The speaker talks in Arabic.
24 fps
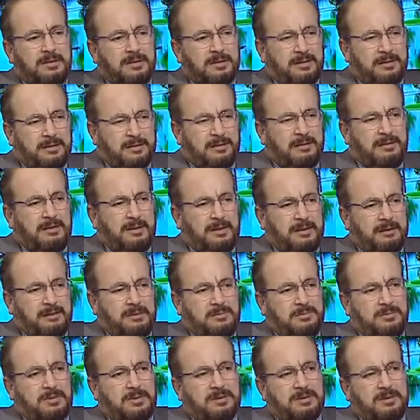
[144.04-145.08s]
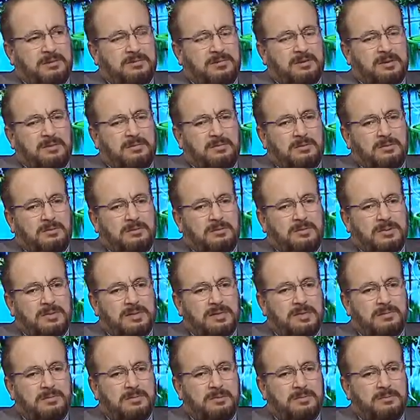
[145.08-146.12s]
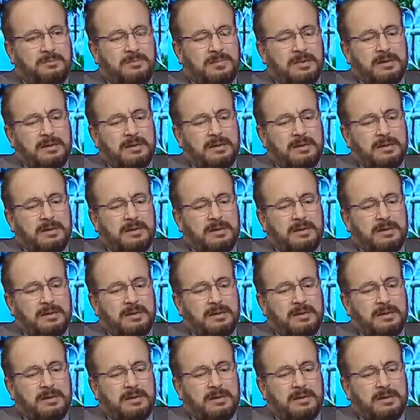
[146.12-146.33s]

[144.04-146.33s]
قليلة حتى من التفاؤل بسبب